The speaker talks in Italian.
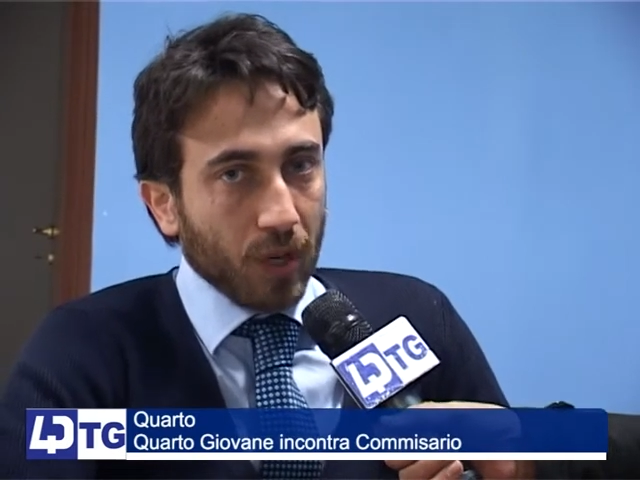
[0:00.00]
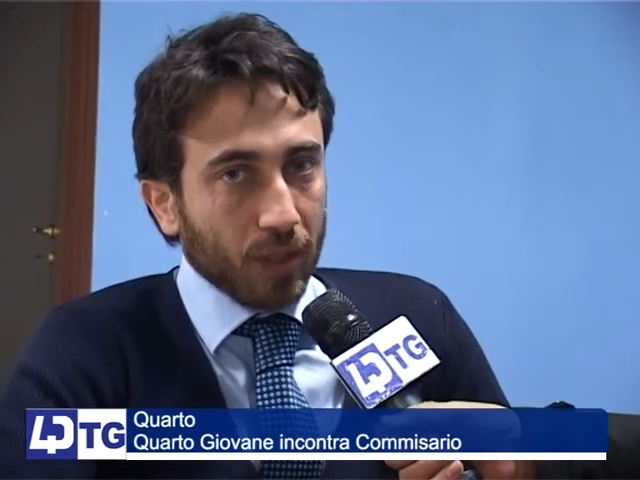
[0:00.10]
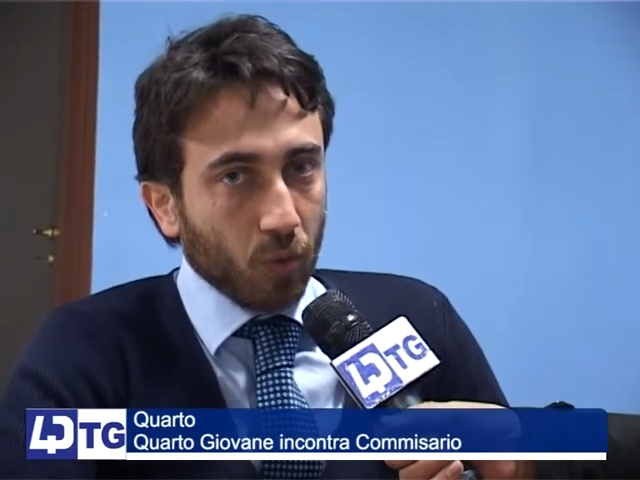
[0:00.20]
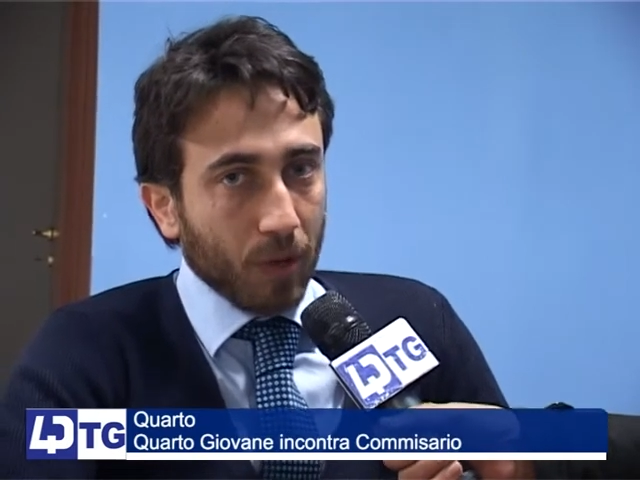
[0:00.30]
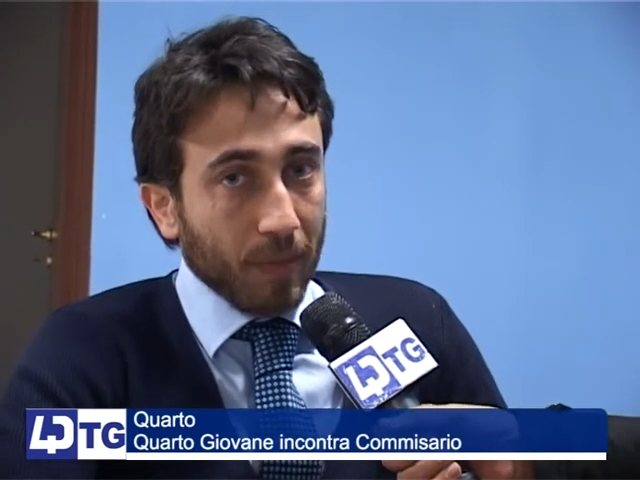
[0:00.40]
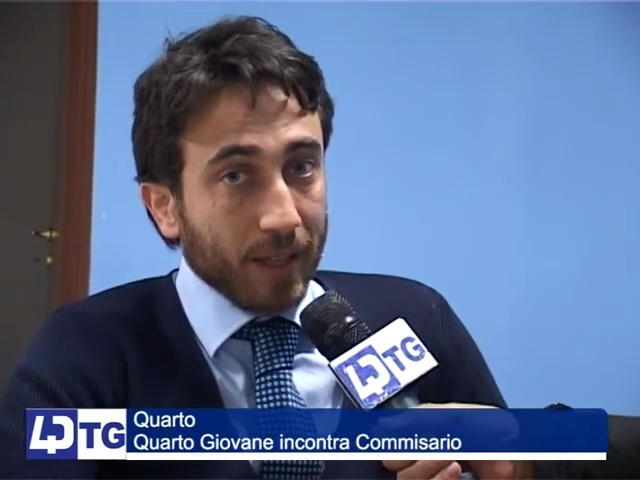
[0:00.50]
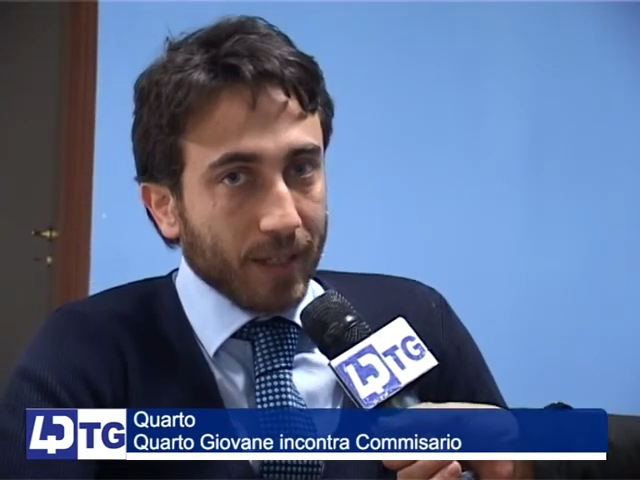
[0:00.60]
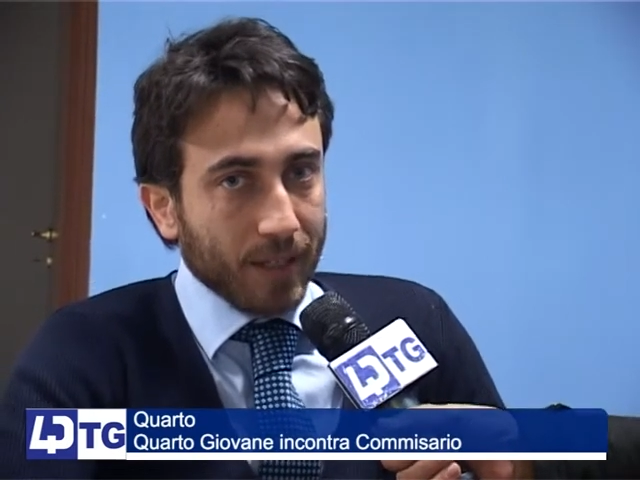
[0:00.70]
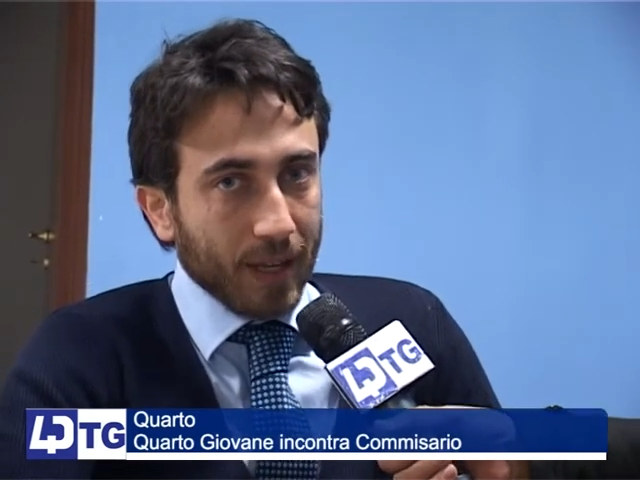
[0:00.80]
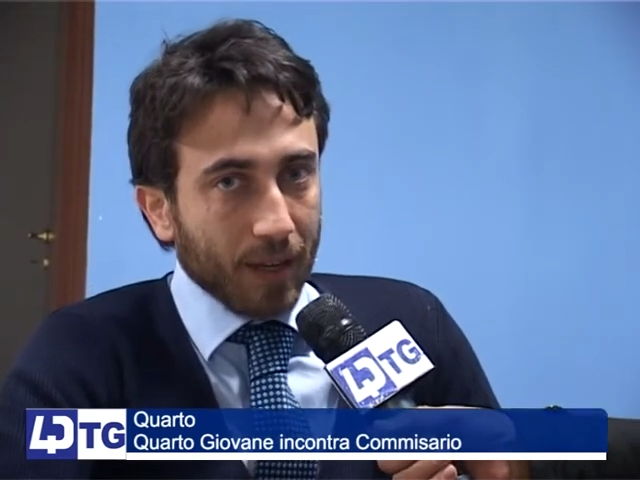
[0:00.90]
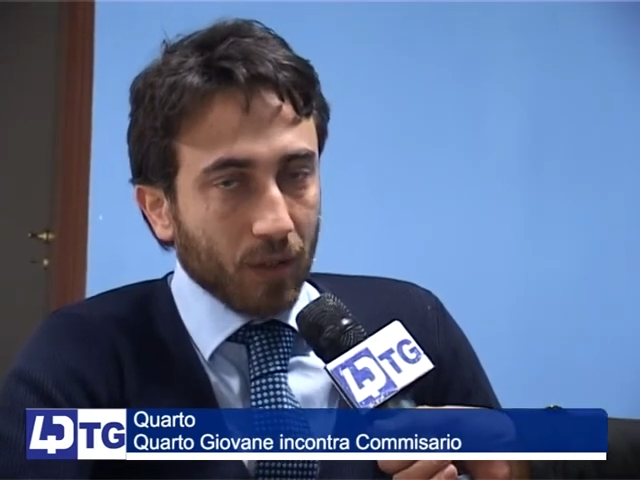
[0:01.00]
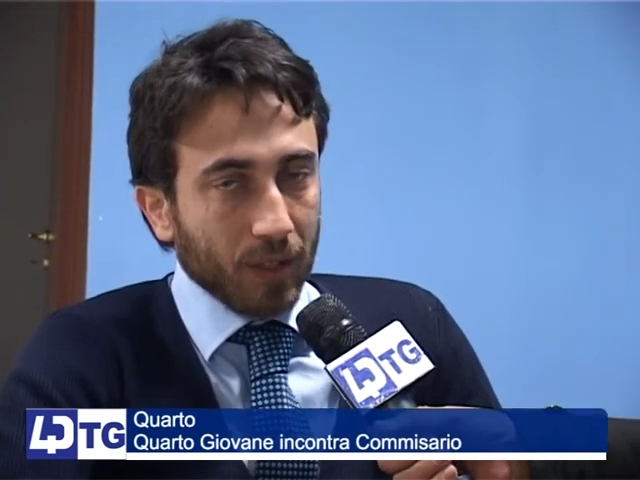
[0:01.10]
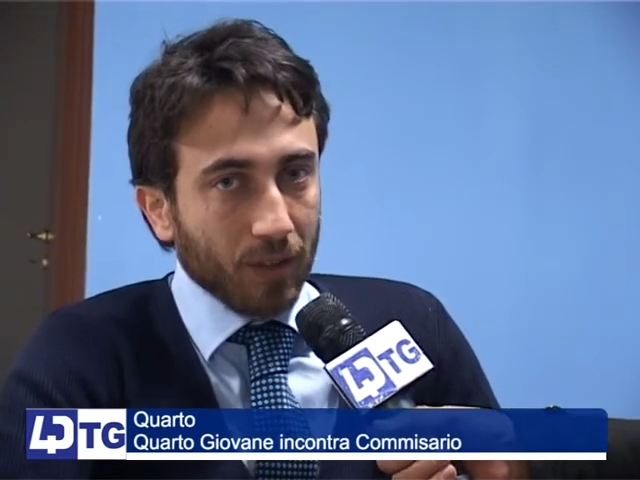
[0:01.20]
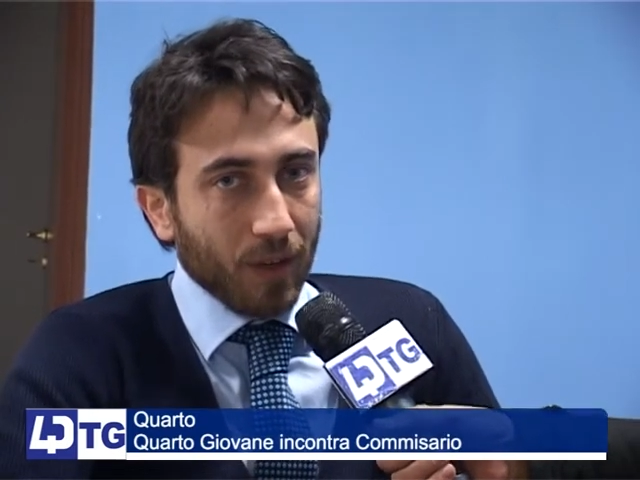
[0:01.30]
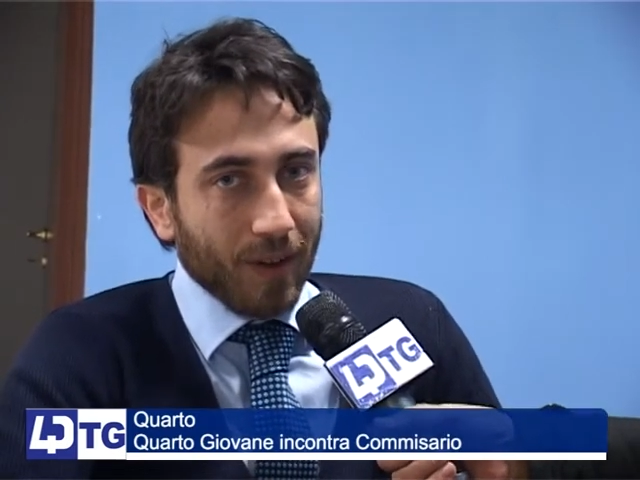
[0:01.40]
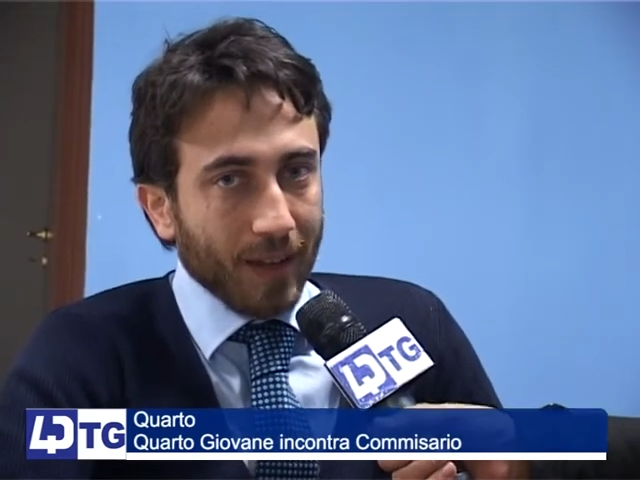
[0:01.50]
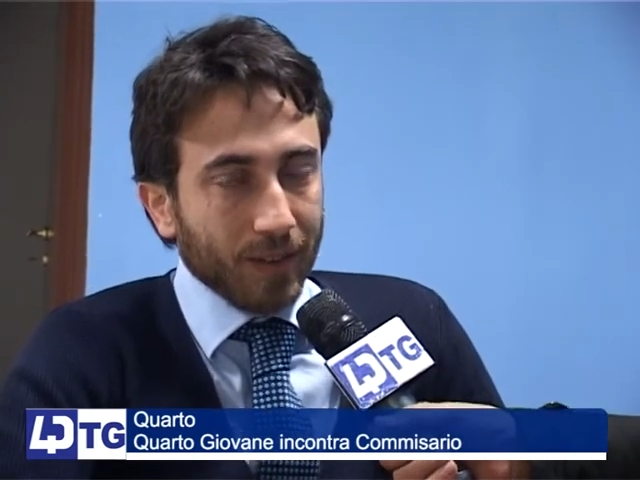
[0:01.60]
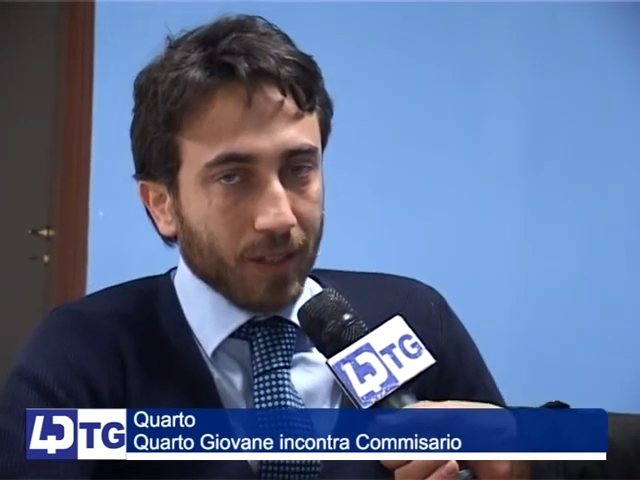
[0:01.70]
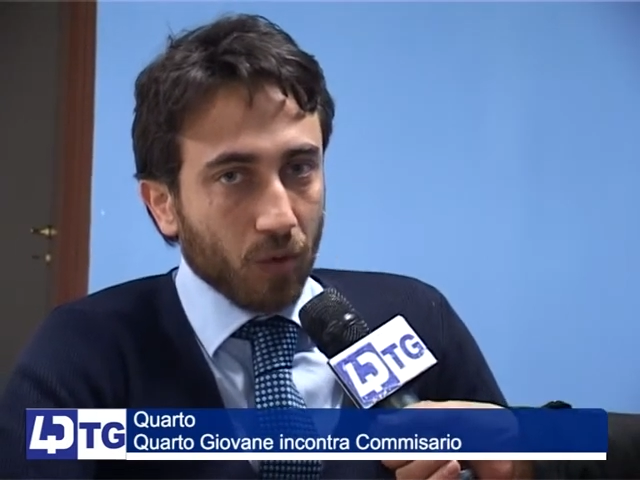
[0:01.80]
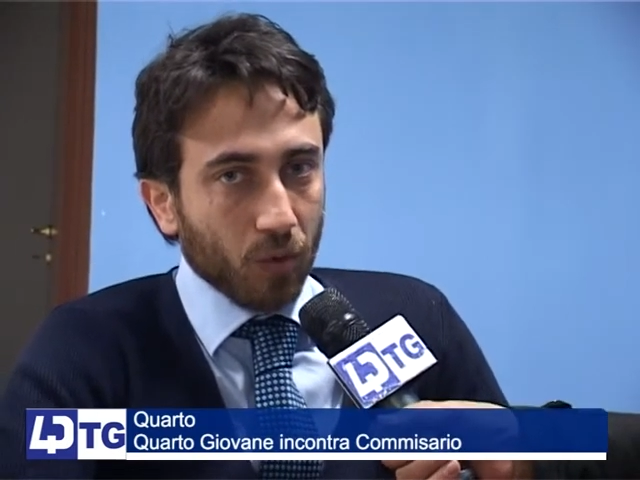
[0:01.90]
attualmente stanno andando
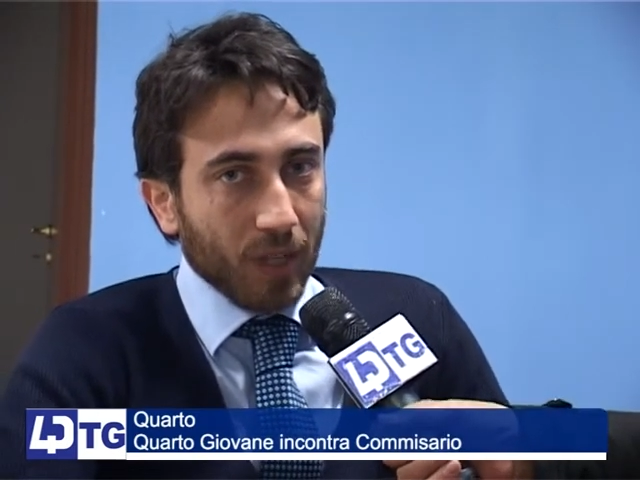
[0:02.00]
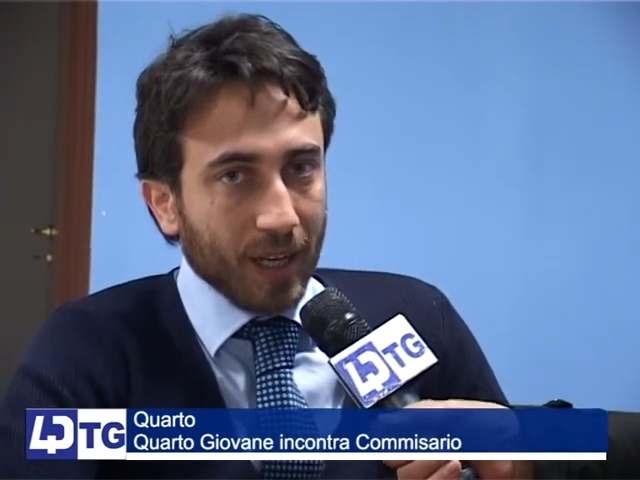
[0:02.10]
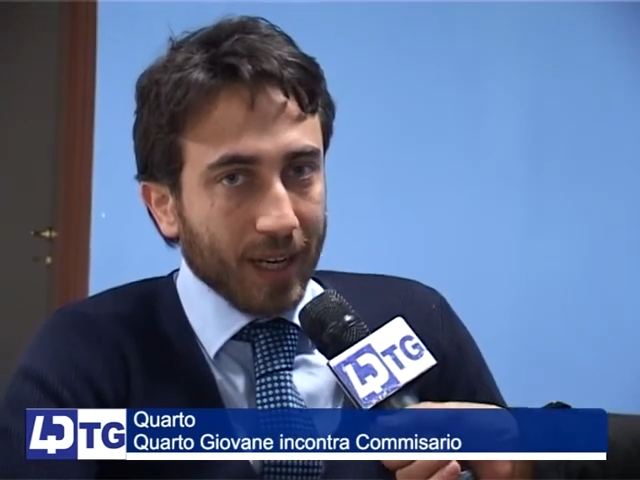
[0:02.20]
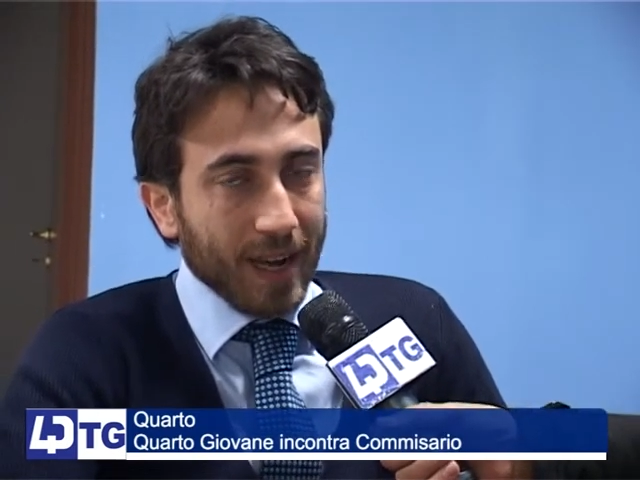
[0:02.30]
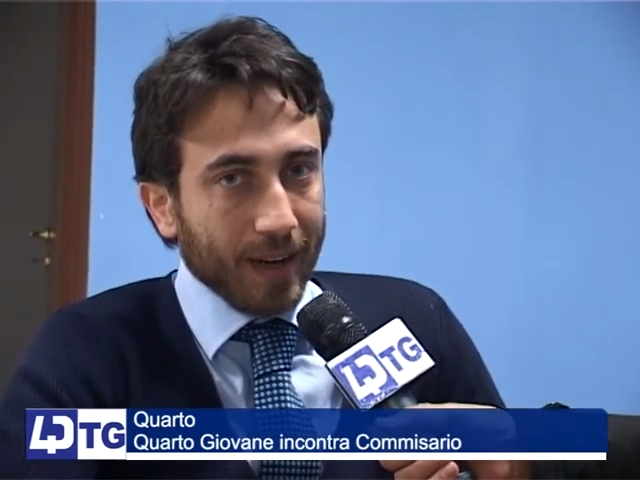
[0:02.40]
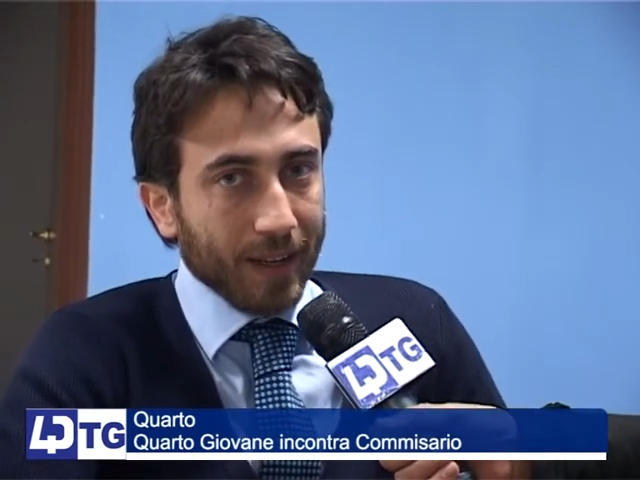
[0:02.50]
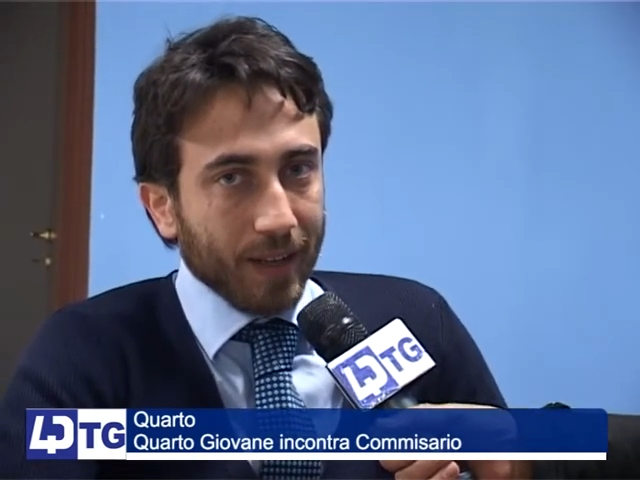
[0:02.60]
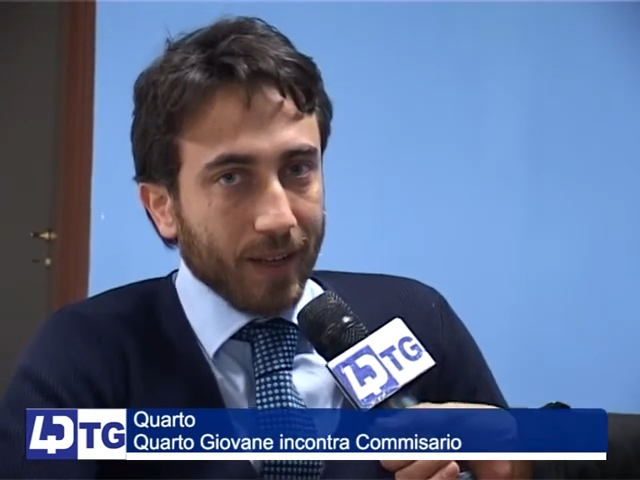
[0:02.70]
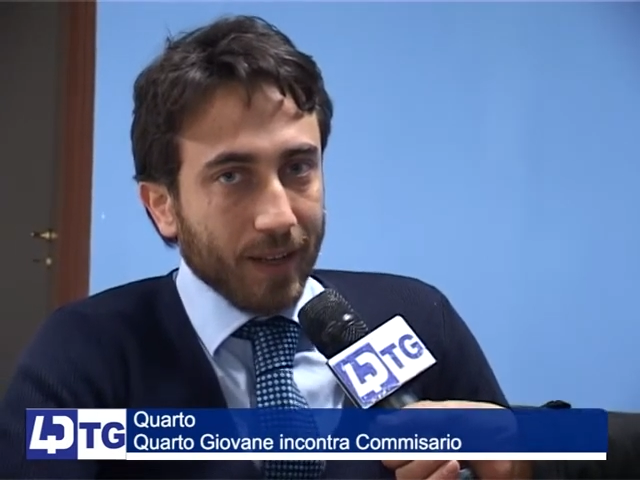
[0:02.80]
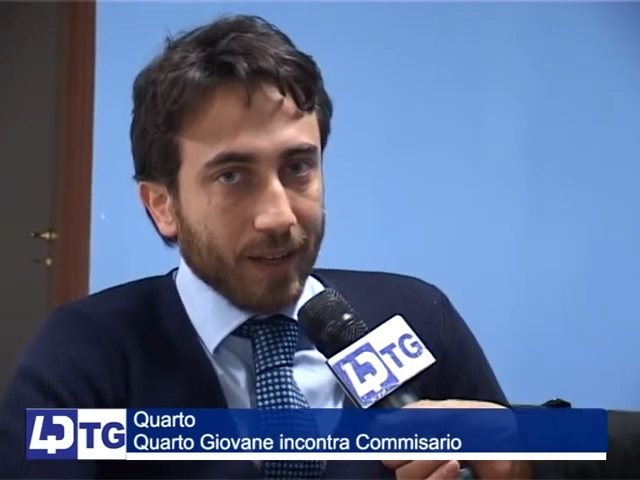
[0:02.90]
avanti con delle gare